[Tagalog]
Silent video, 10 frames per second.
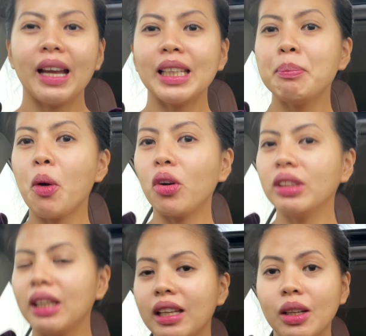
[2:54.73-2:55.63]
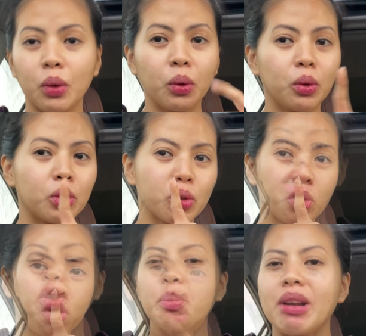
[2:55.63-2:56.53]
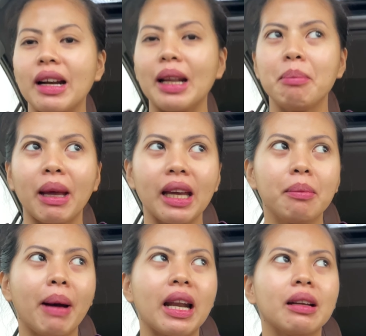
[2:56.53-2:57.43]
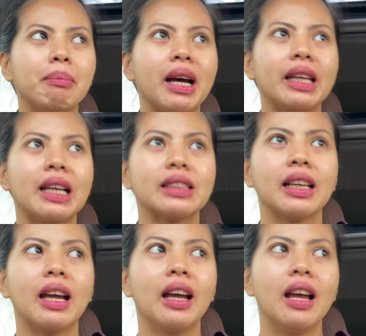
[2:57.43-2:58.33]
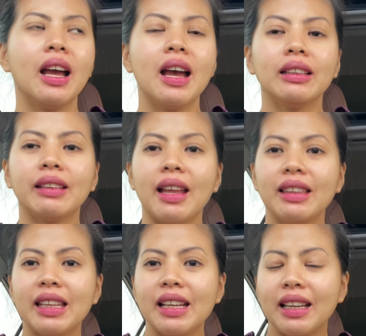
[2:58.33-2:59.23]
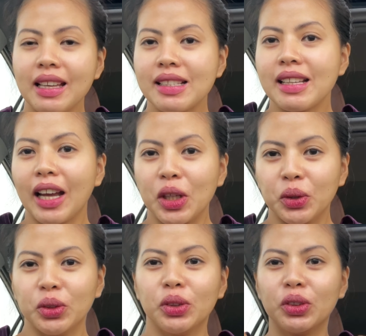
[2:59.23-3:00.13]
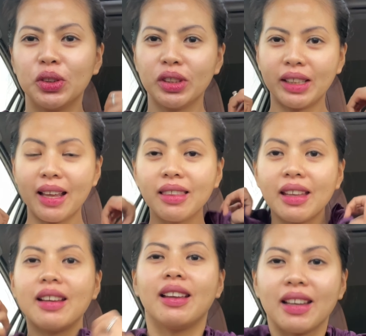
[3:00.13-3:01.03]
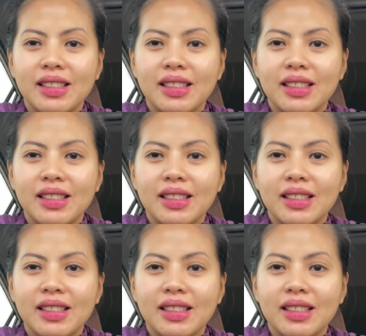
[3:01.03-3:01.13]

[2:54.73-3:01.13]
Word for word: hindi po ako naligo. Sobrang lamig. Parang mga nasa 10 degrees ngayon. 10 degrees